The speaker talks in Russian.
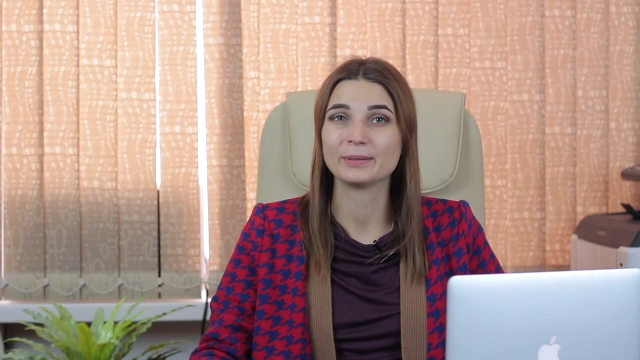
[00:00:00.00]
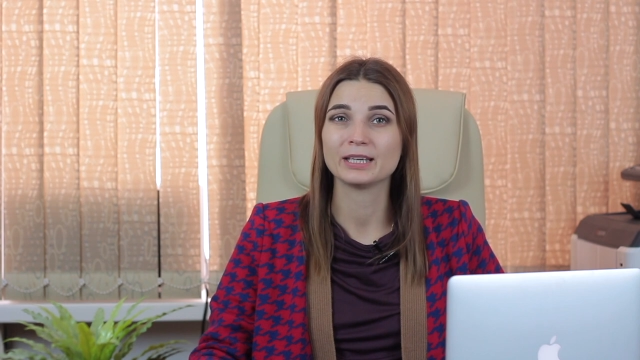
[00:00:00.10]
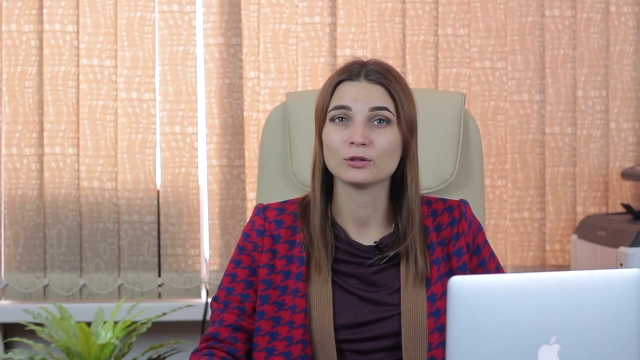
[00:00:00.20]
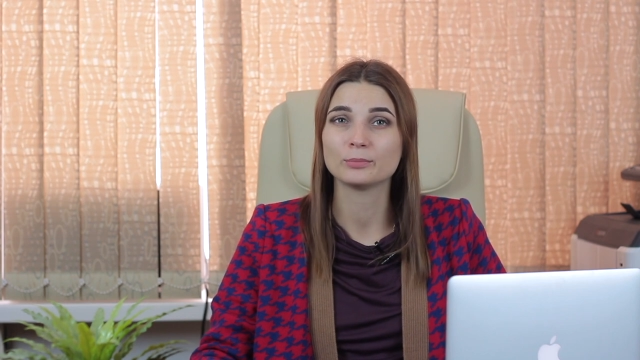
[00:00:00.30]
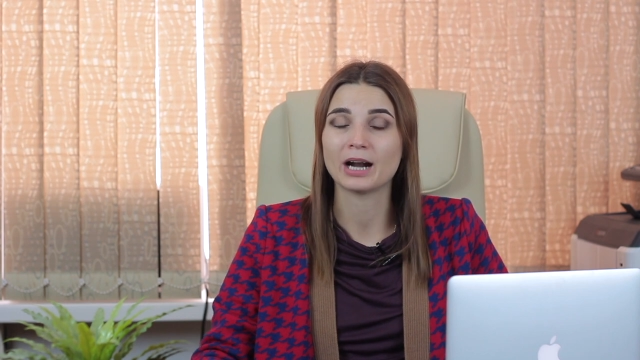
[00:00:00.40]
в
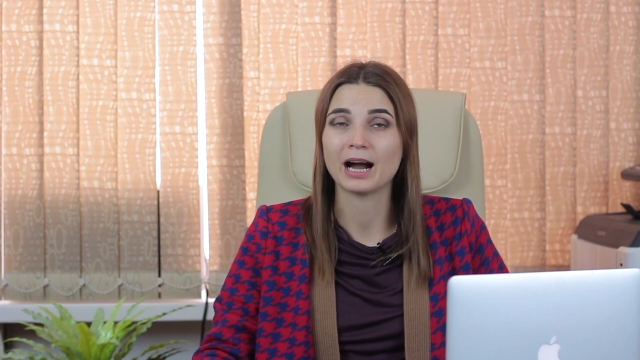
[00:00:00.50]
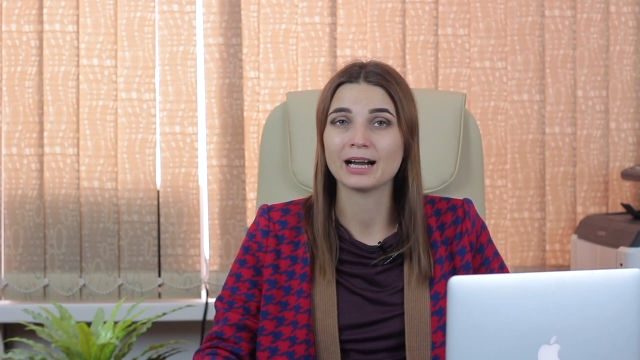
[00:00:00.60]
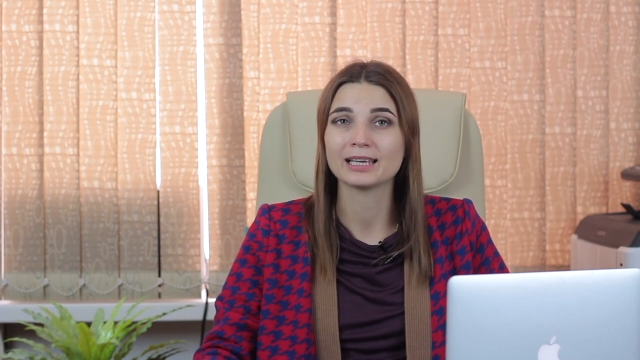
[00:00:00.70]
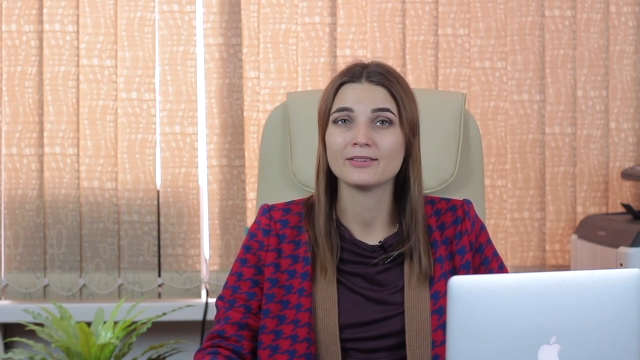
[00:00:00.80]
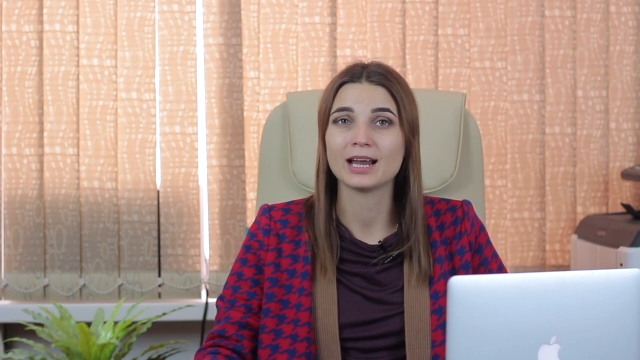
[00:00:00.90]
период
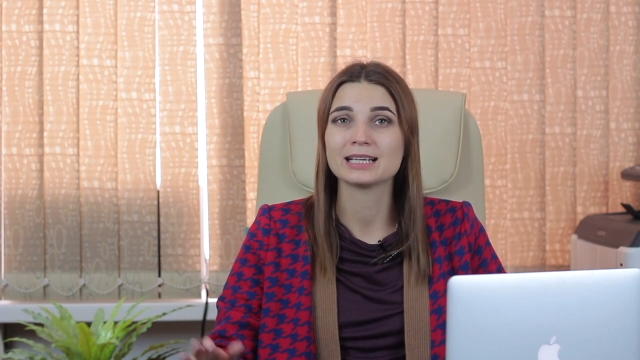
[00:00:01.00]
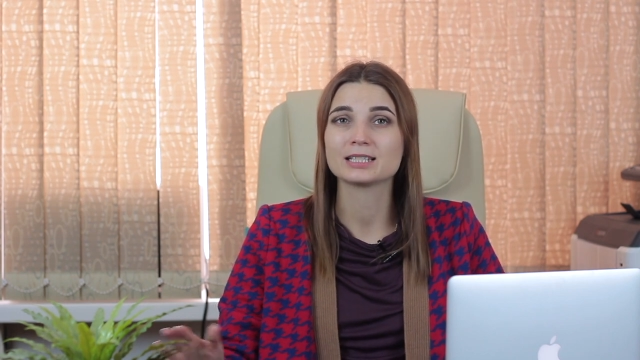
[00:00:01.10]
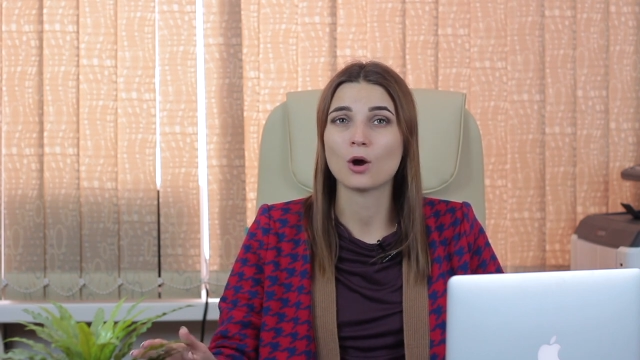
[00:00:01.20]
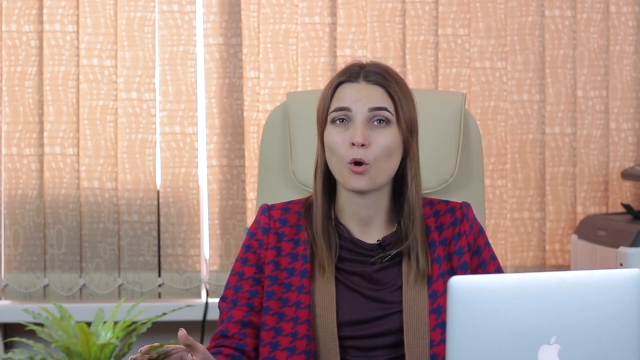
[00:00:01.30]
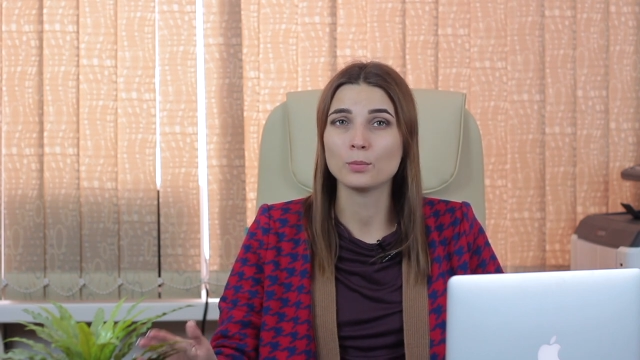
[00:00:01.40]
брака,
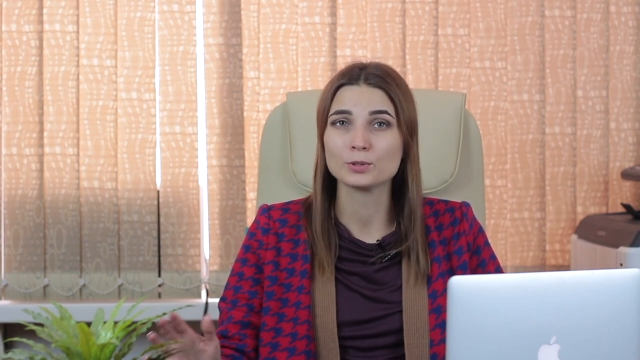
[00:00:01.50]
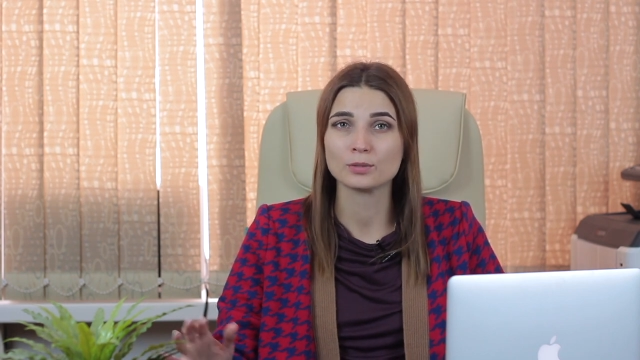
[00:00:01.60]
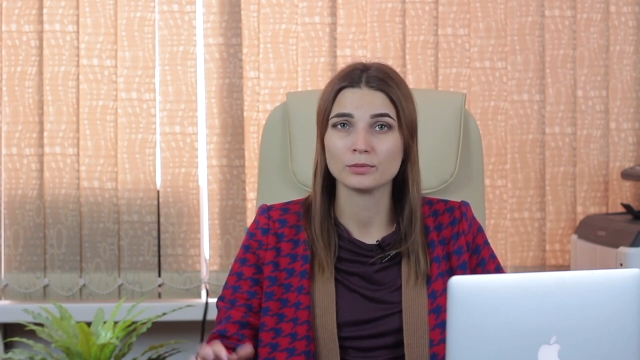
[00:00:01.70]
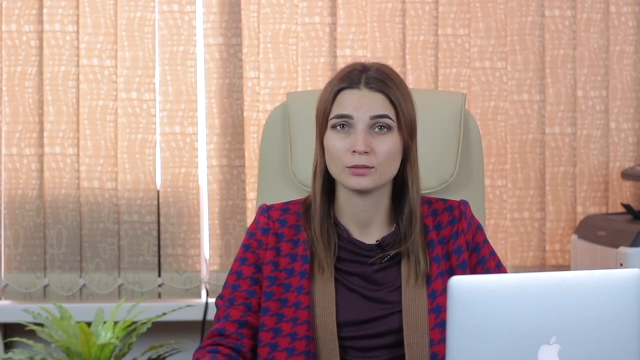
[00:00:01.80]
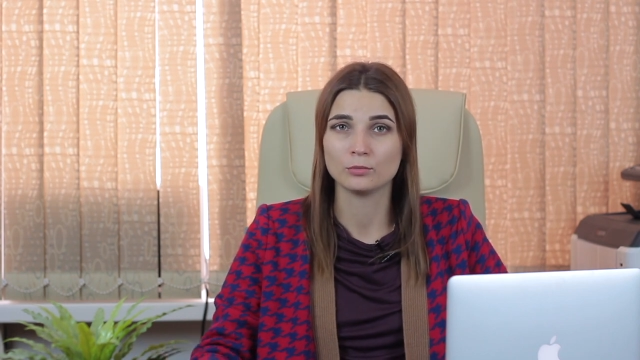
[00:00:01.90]
является
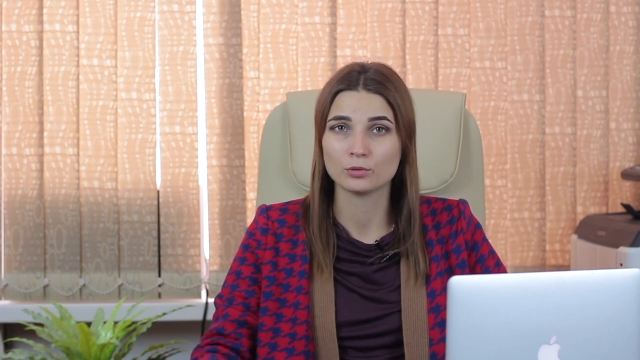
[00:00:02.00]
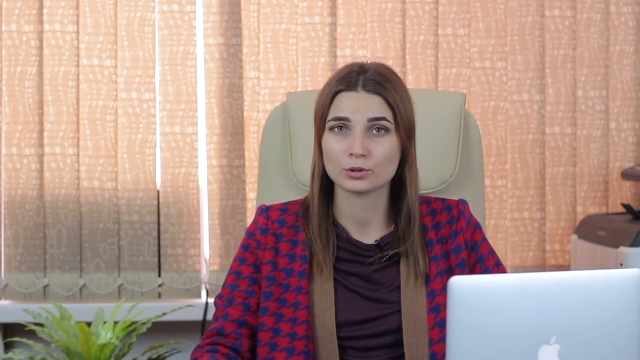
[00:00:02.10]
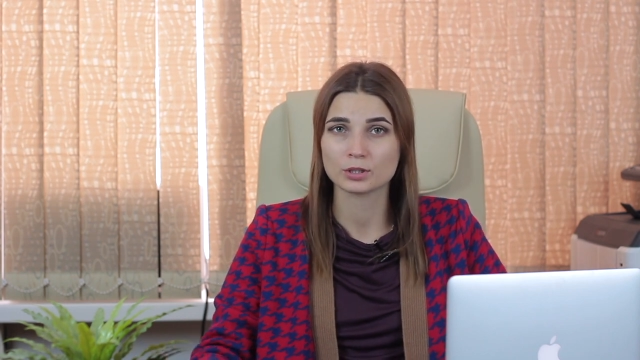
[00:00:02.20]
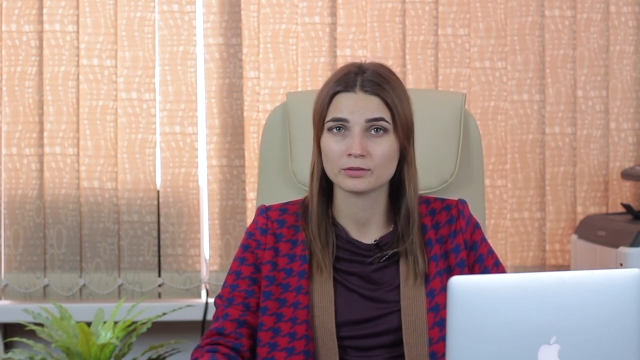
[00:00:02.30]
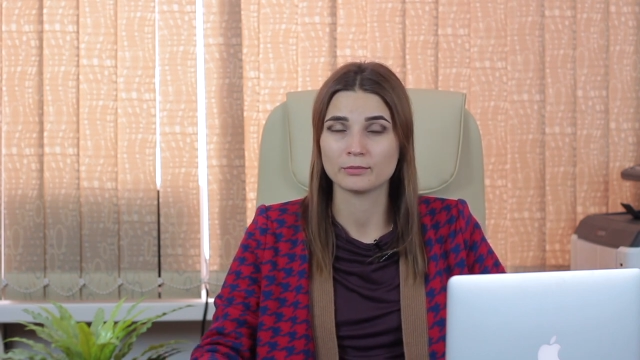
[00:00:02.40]
общим
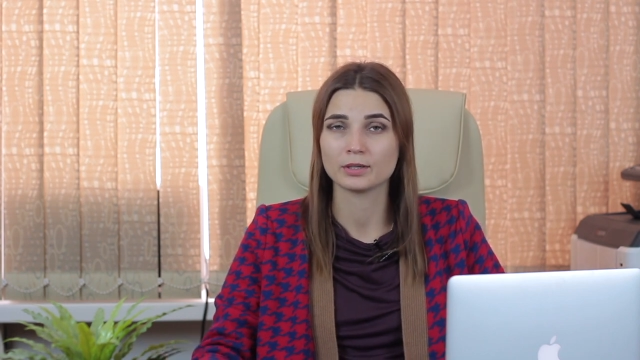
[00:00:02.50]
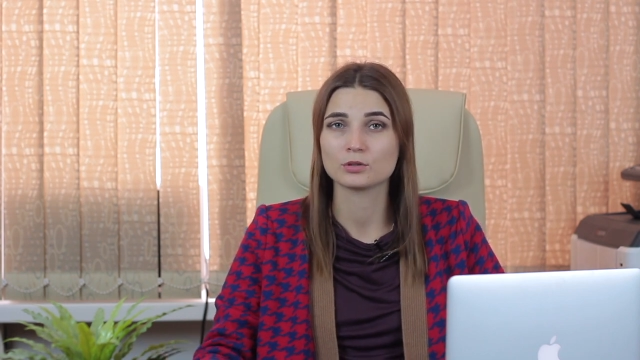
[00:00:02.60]
имуществом